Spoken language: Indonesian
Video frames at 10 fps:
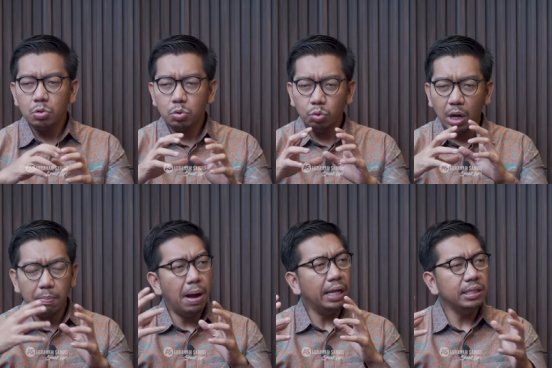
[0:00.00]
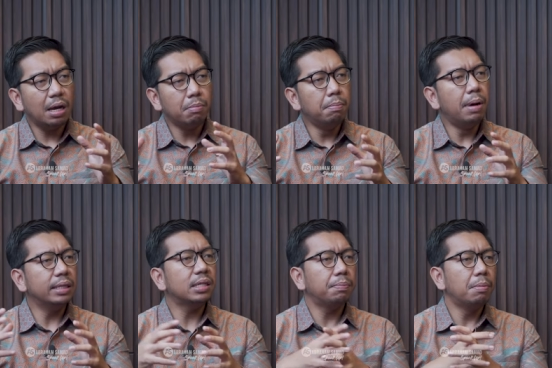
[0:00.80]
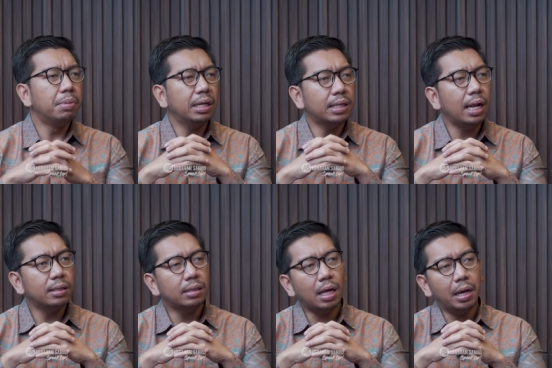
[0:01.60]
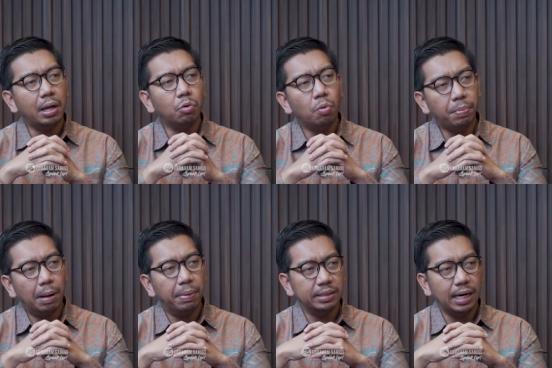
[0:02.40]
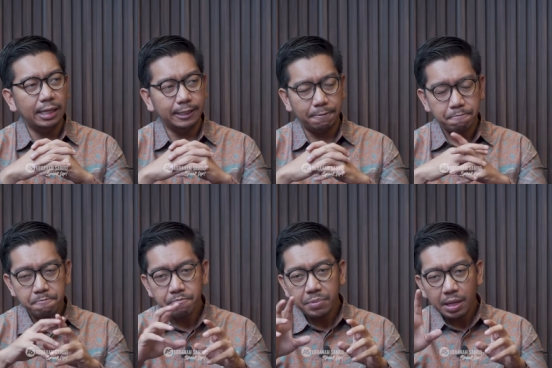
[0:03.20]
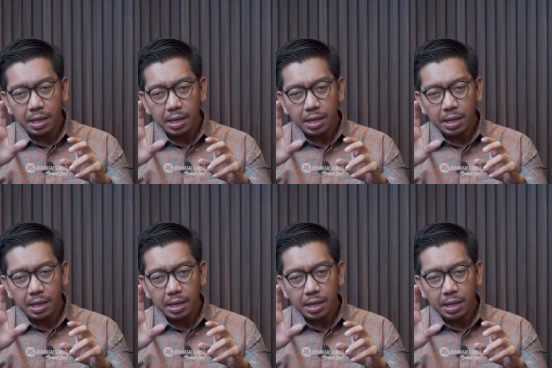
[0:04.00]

sudah banyak membaca pemberitaan tentang RU perampasan aset. Okay.